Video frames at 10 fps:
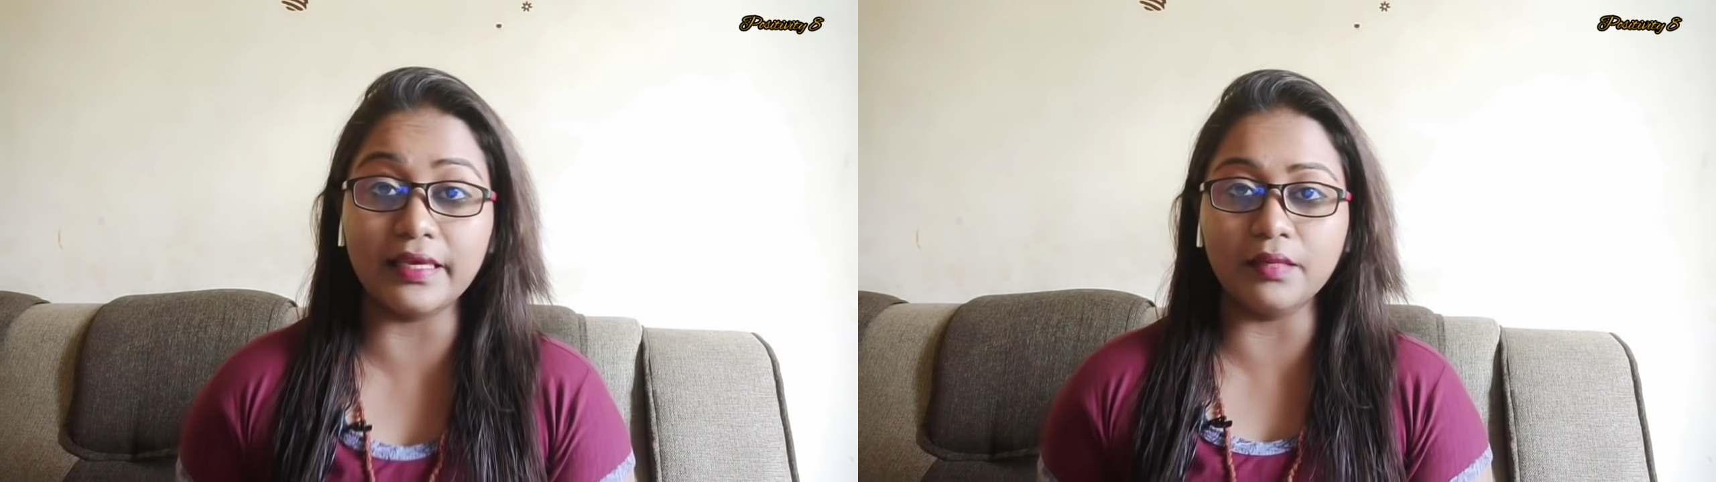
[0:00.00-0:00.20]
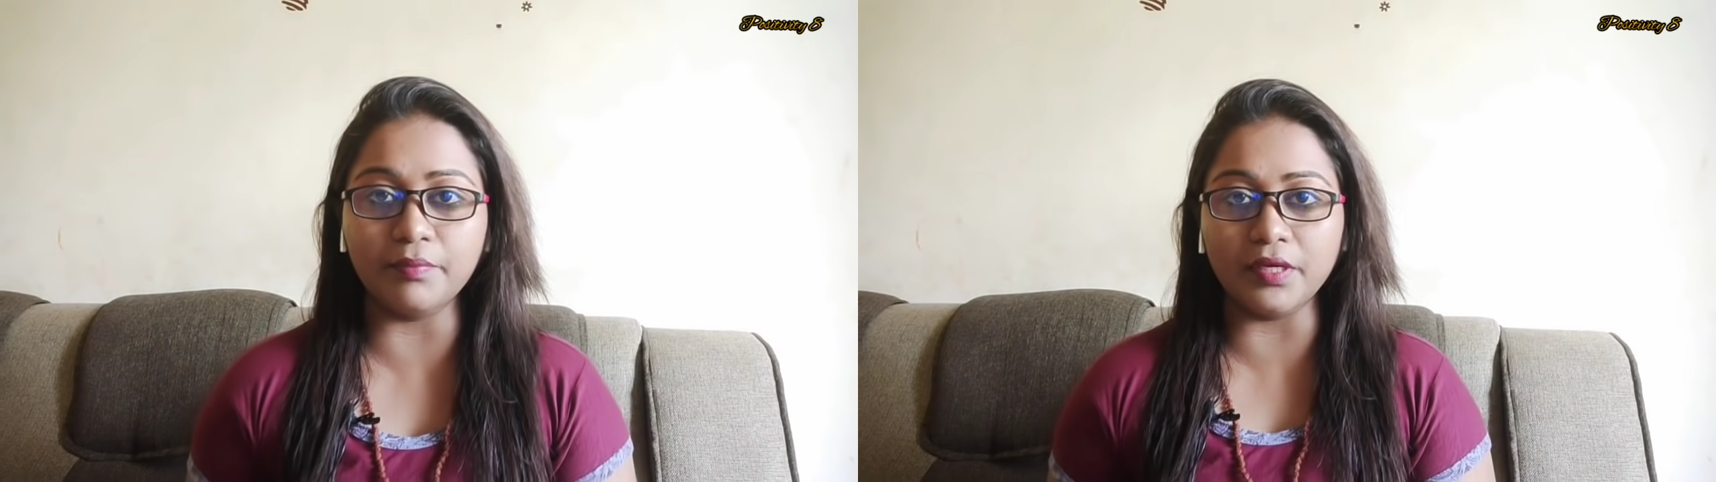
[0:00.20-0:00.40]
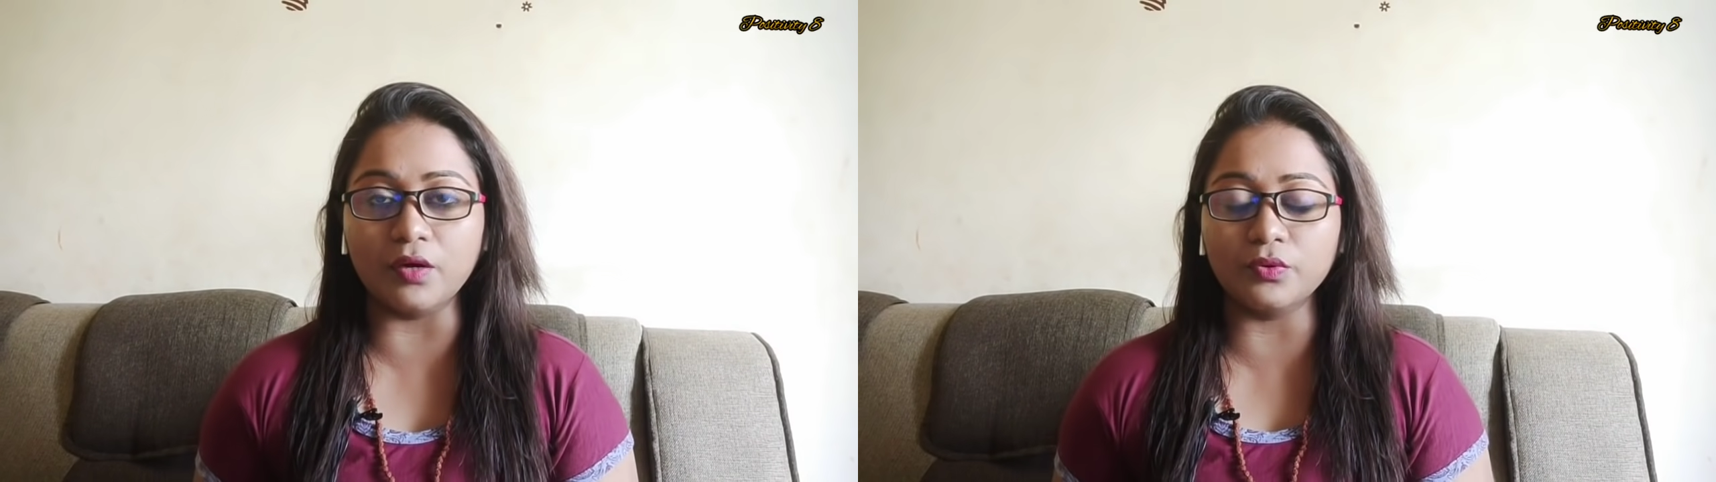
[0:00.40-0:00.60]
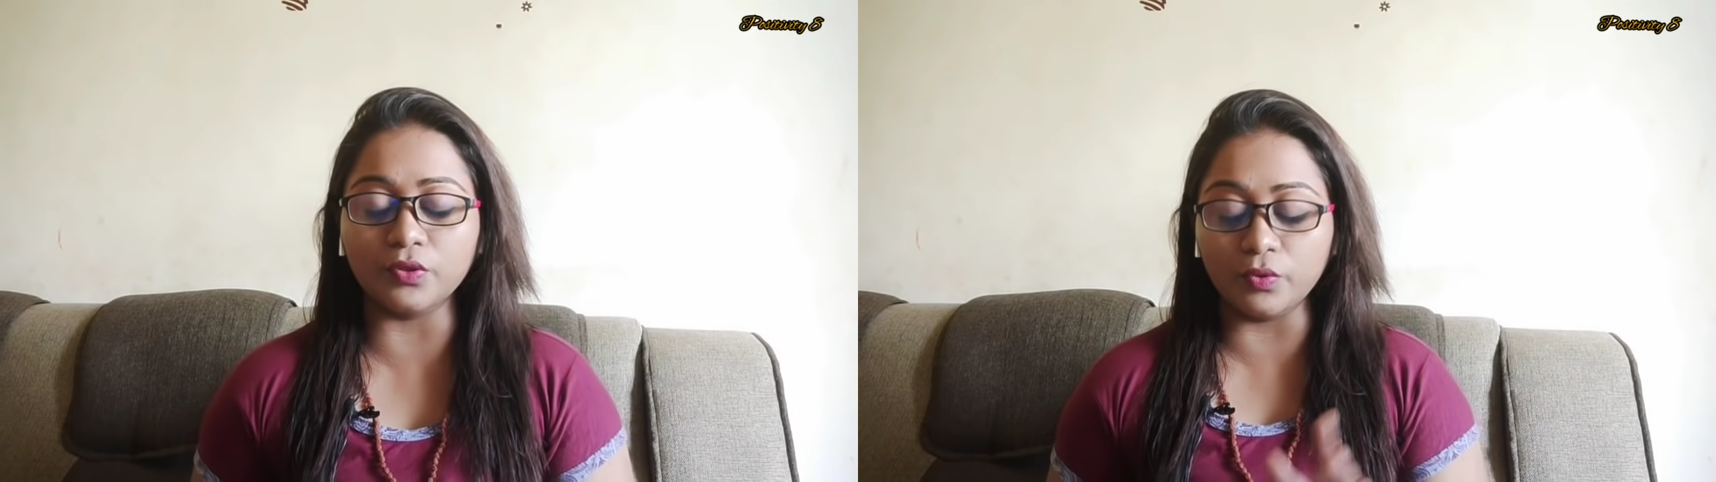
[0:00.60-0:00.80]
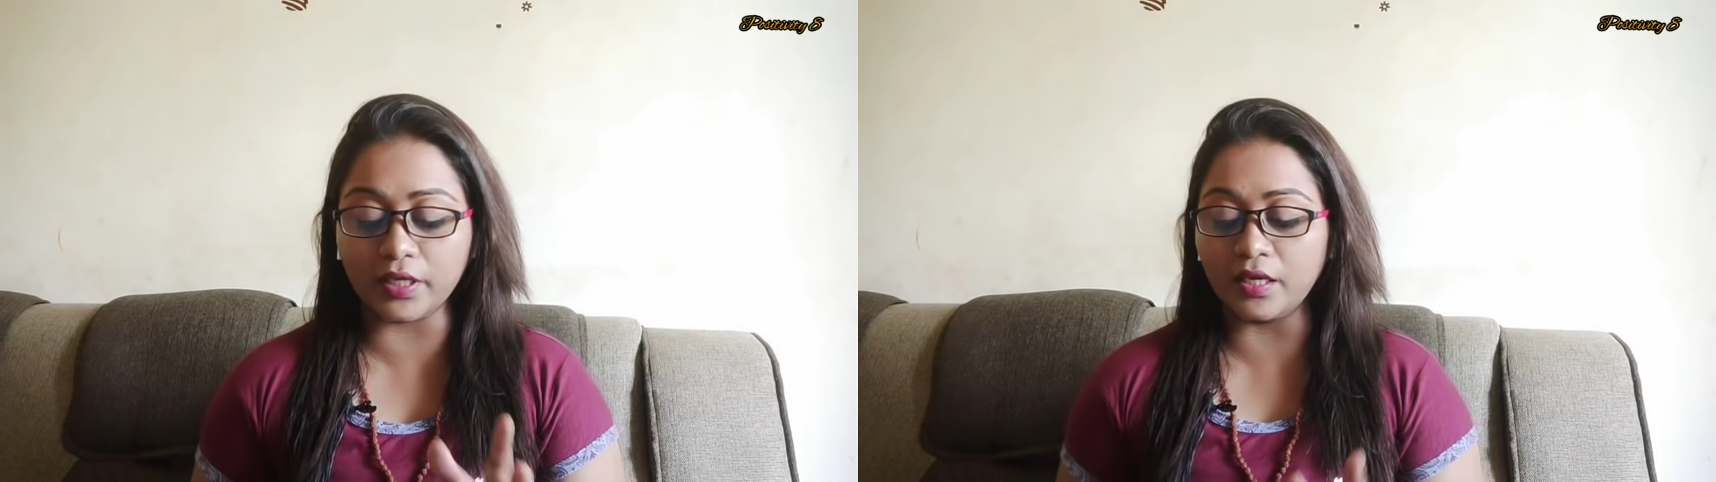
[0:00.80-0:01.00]
ஹெல்ப் மீ அவுட்
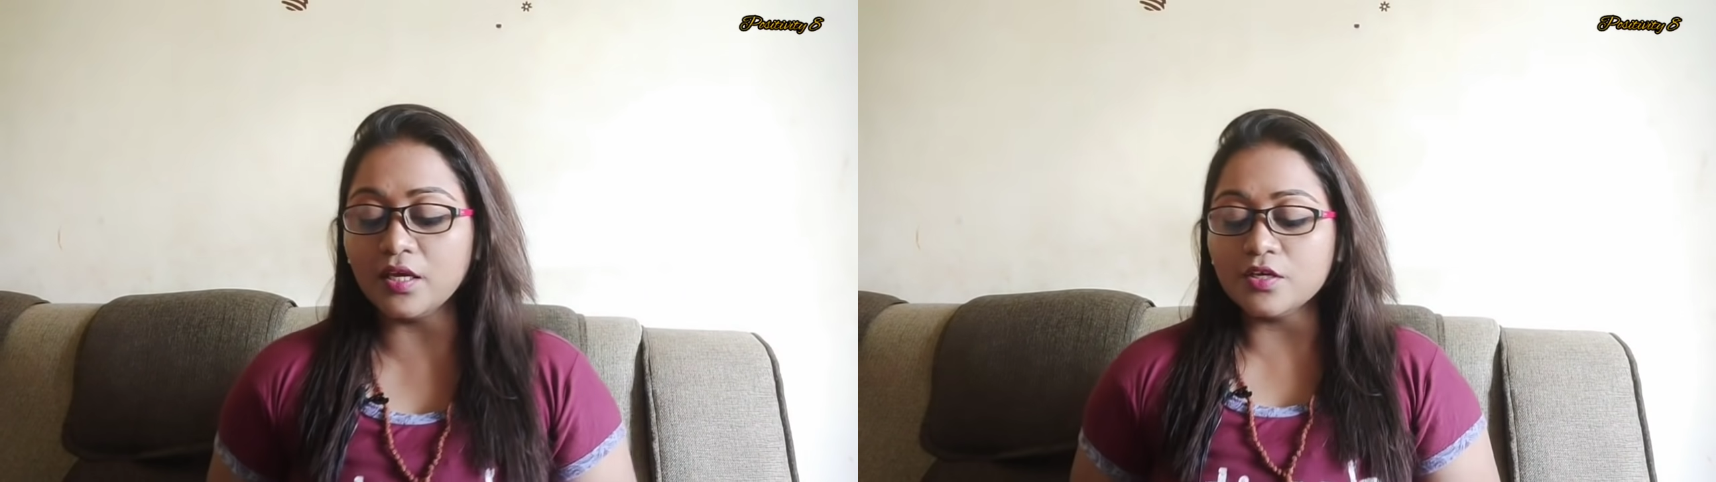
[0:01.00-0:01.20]
ஓகே